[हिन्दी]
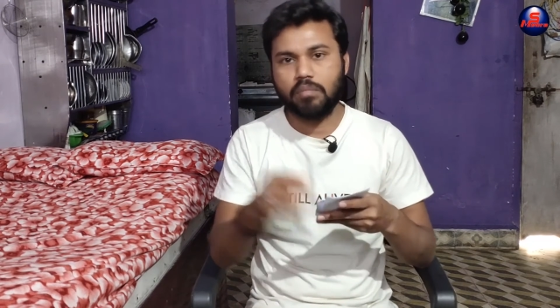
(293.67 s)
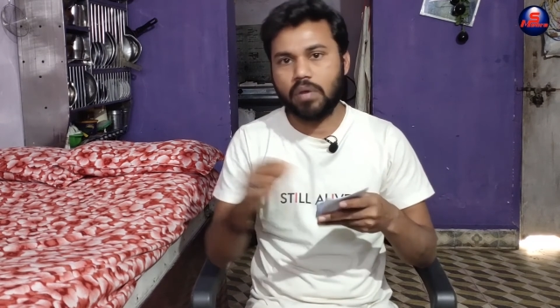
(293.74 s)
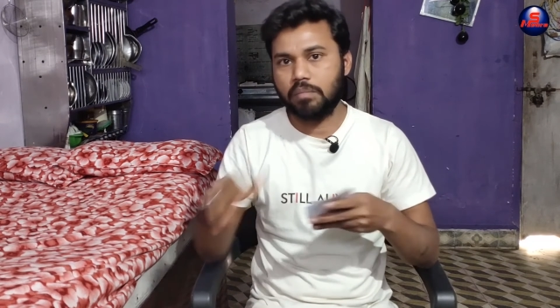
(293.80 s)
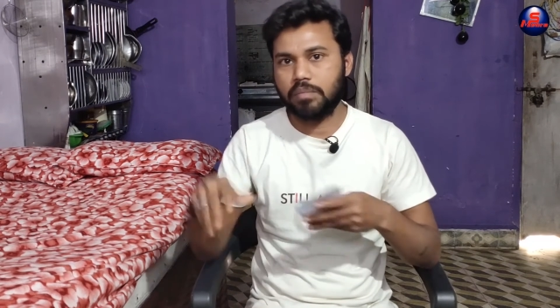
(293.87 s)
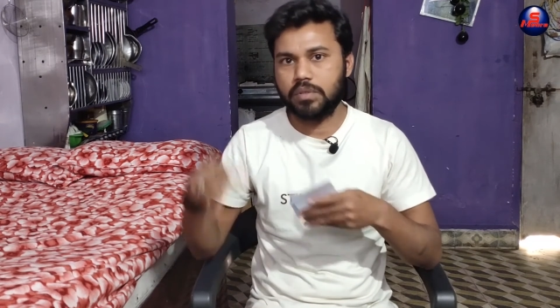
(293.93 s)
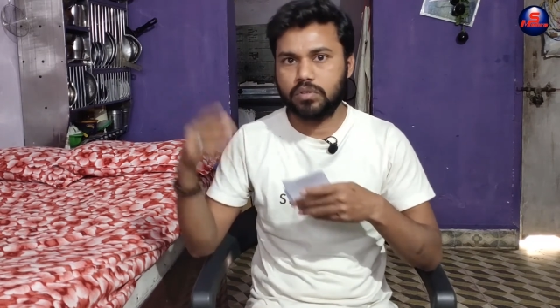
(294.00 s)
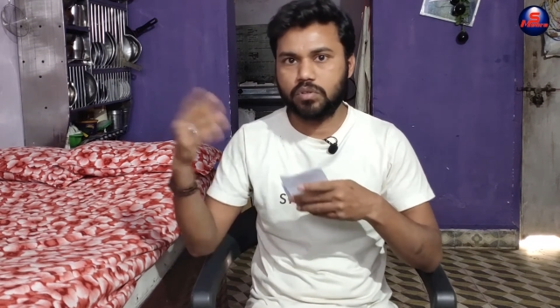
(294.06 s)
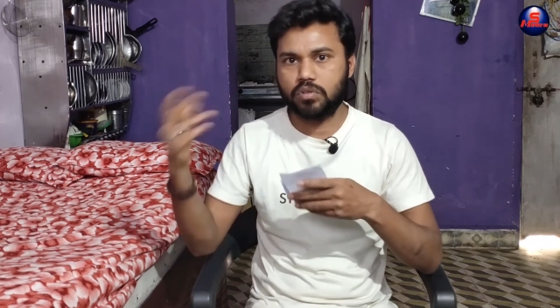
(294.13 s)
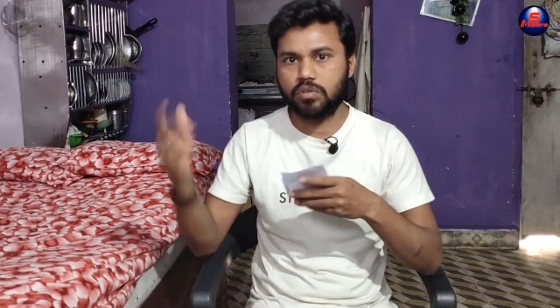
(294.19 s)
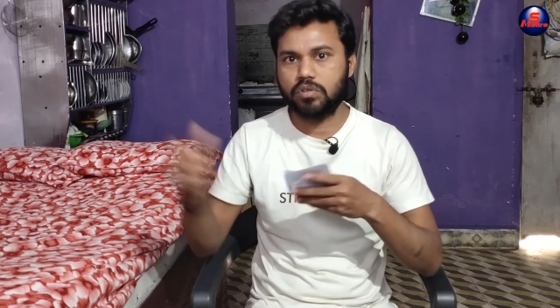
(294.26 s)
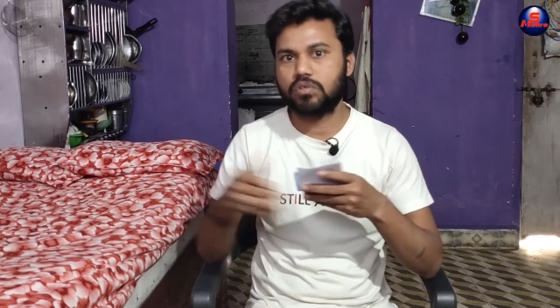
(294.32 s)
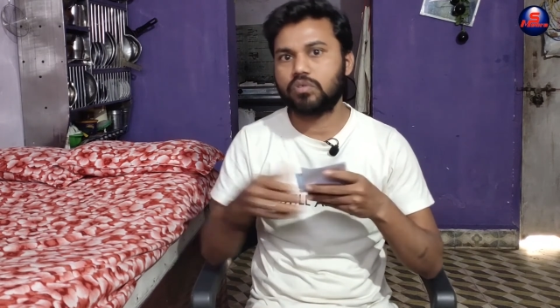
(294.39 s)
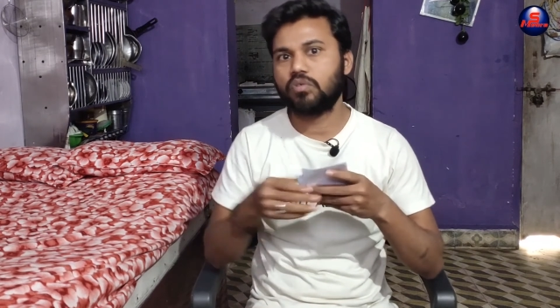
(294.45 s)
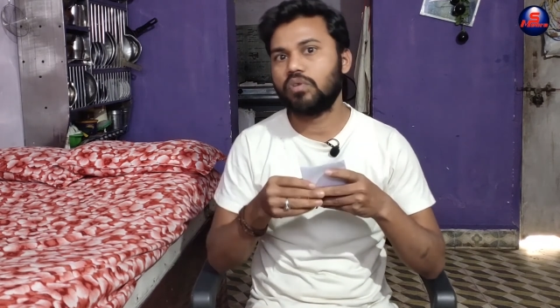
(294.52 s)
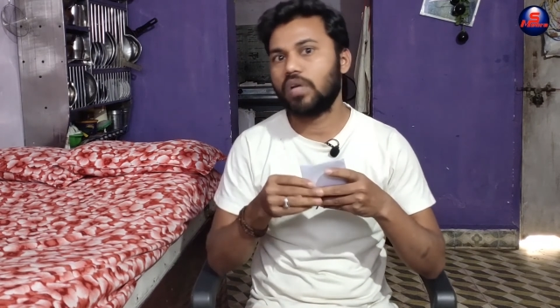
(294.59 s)
वापस
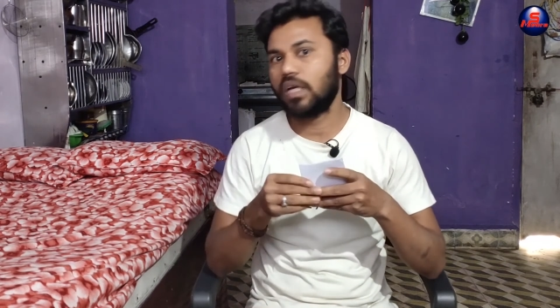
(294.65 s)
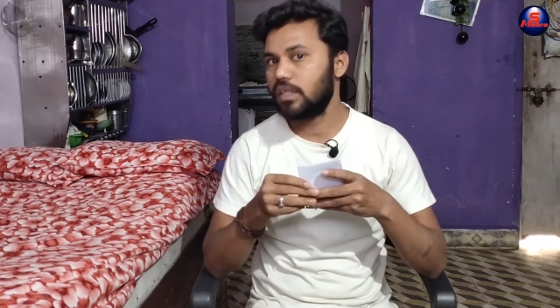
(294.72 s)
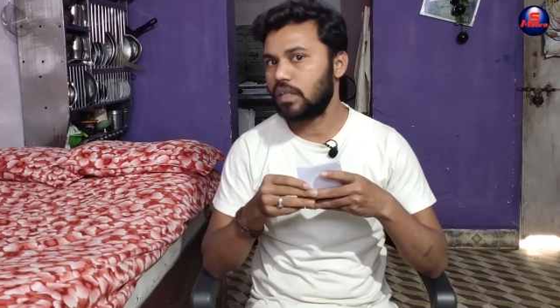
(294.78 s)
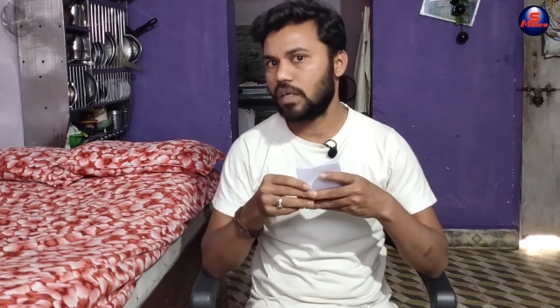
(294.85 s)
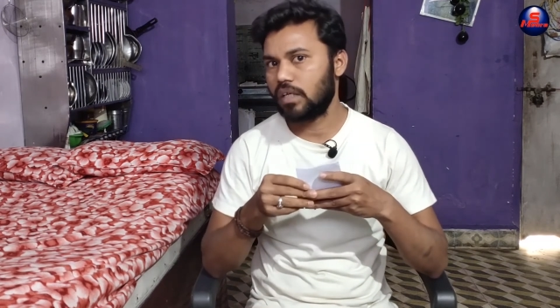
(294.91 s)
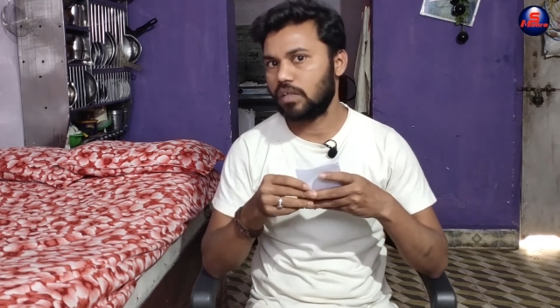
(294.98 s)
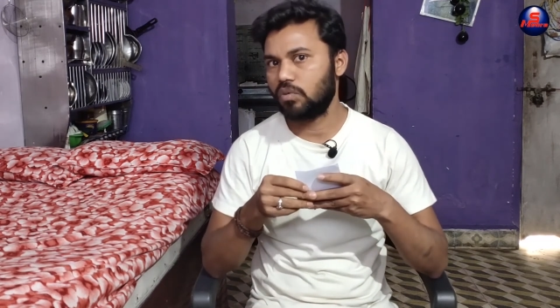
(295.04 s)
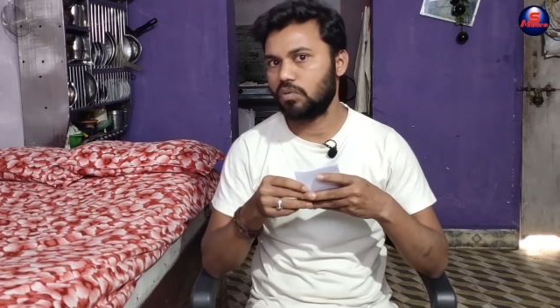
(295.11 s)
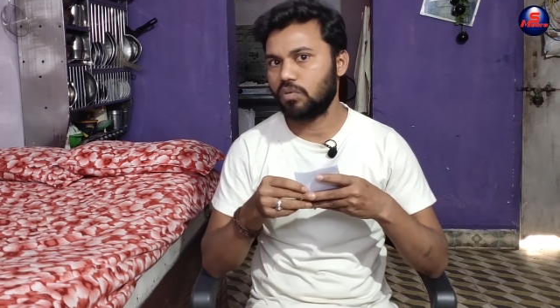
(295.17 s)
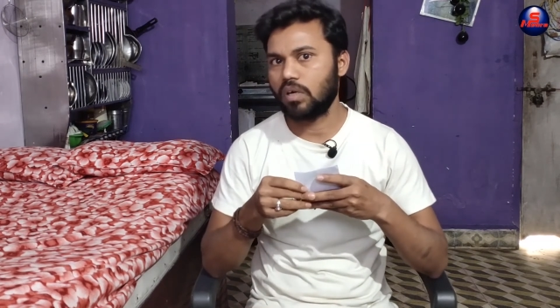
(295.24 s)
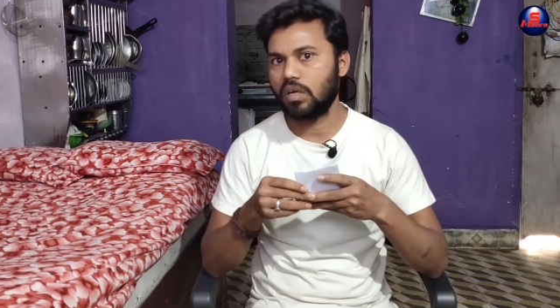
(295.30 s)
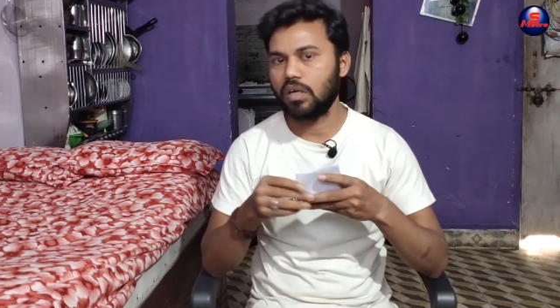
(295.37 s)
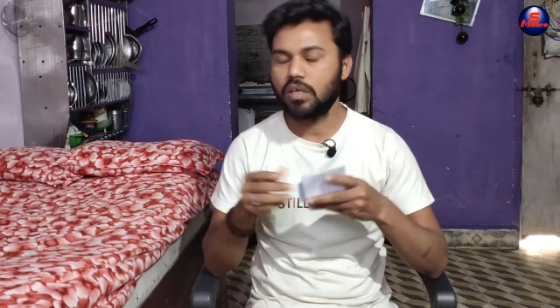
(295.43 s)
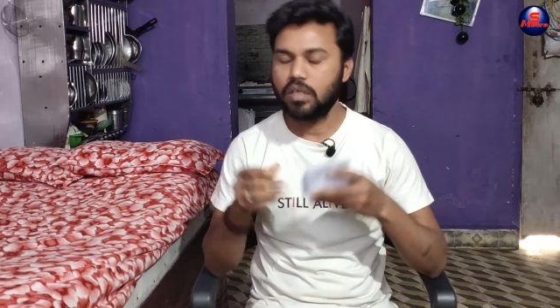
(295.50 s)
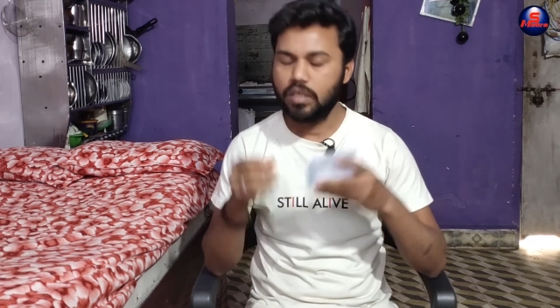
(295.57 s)
इसको नहीं जाने
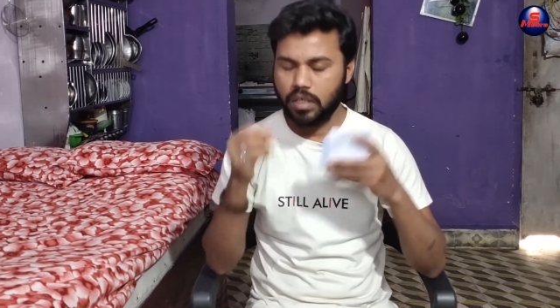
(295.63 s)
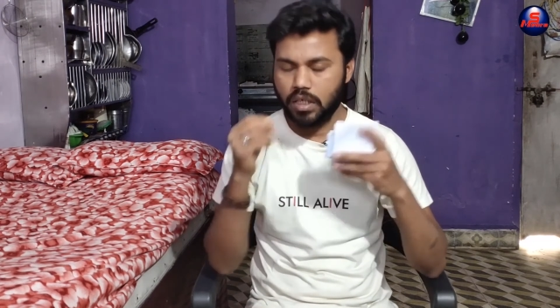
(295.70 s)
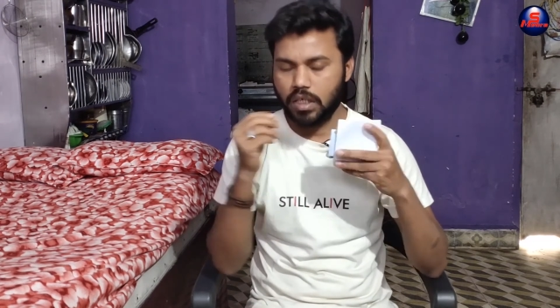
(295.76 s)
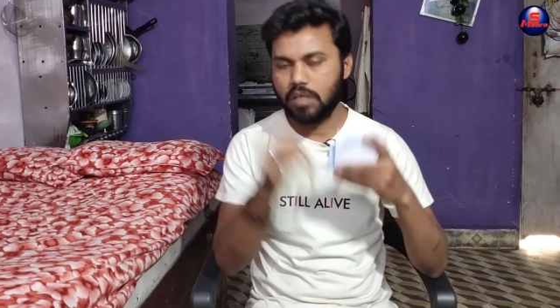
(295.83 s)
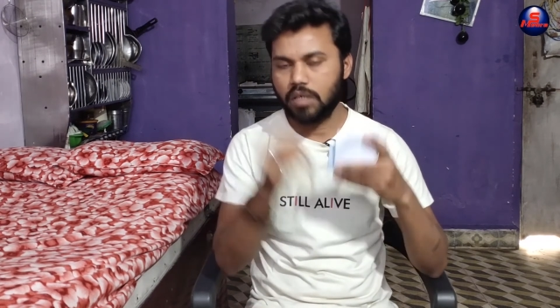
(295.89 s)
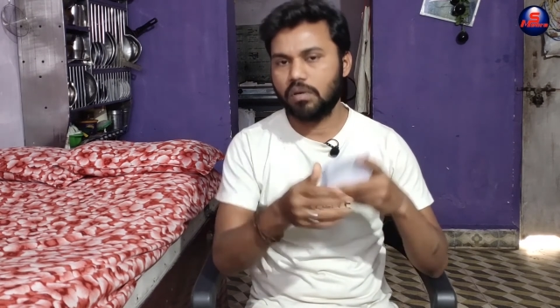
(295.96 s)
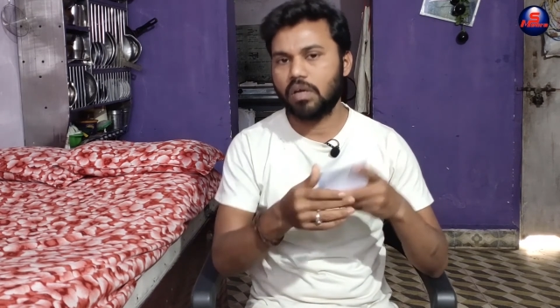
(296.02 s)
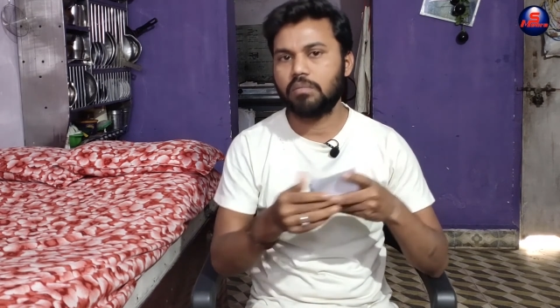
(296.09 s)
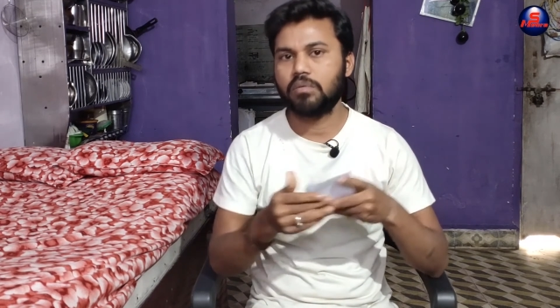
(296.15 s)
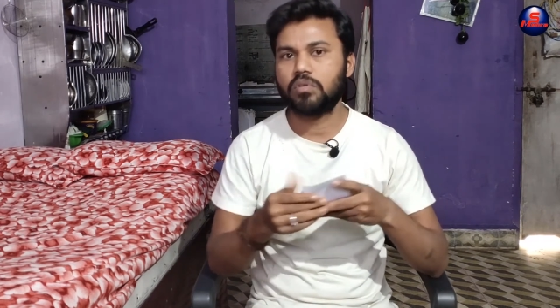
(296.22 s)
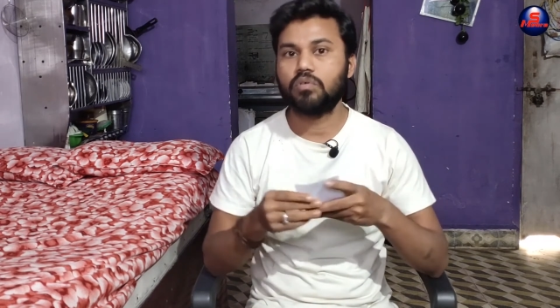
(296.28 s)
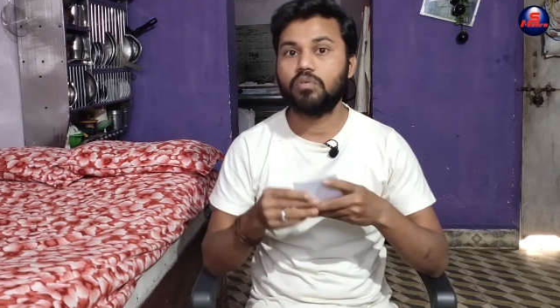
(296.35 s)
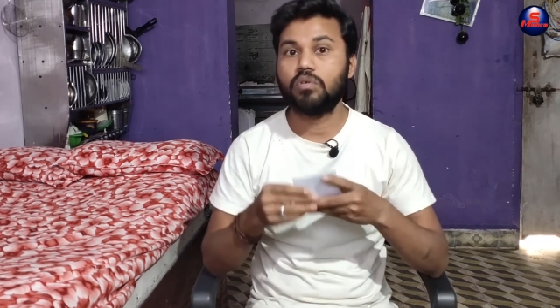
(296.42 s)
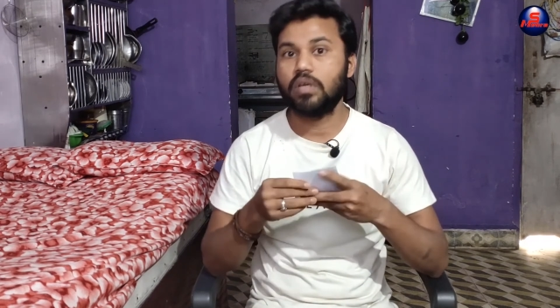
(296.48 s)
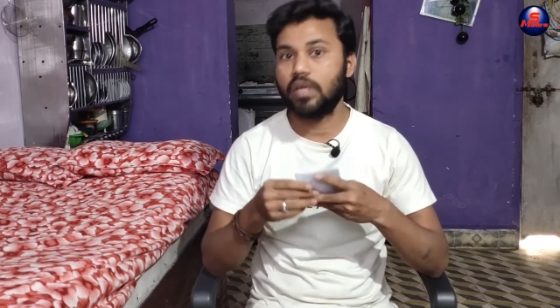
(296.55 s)
दूंगा एक ही बार में
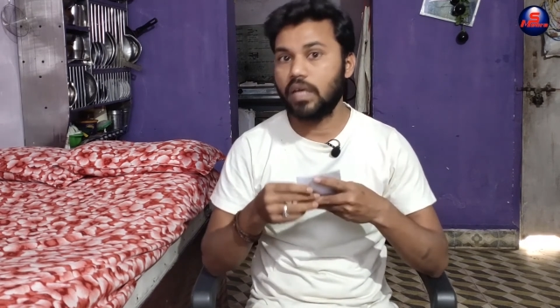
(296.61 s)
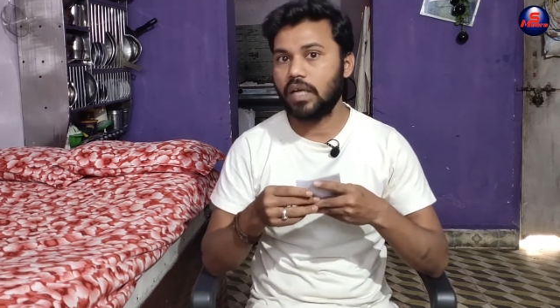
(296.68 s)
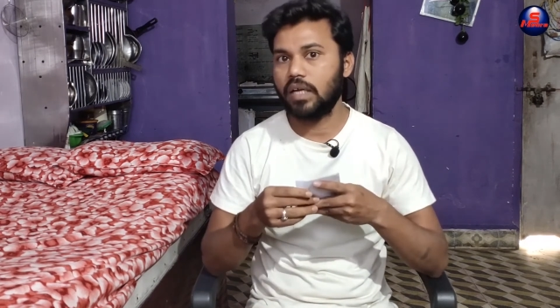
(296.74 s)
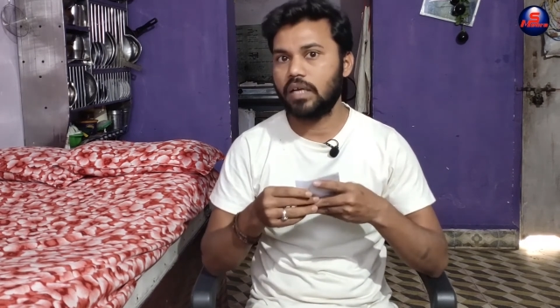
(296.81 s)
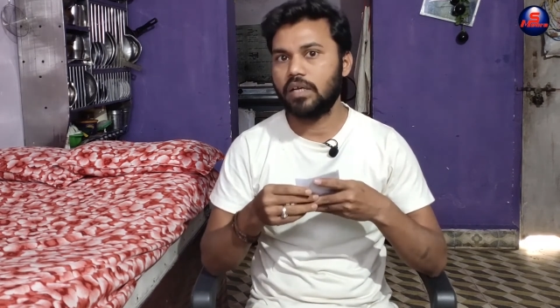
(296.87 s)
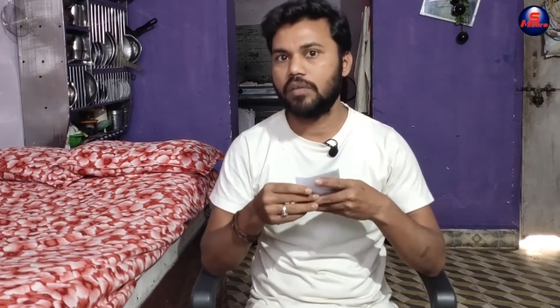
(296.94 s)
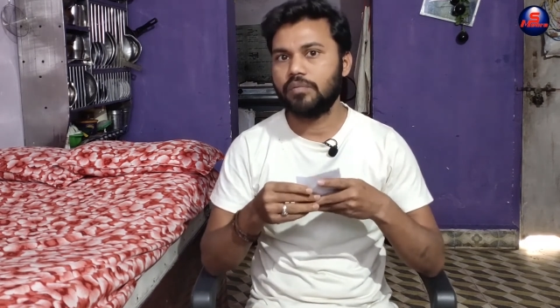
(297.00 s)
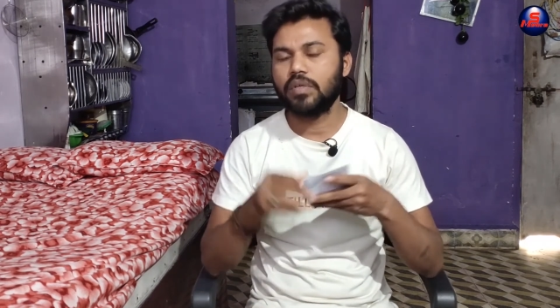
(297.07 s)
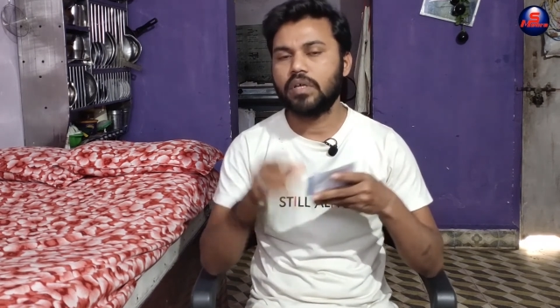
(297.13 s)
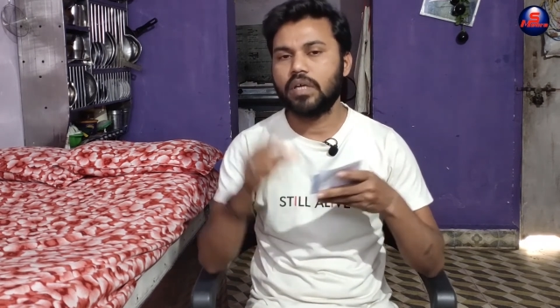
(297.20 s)
तू ले ले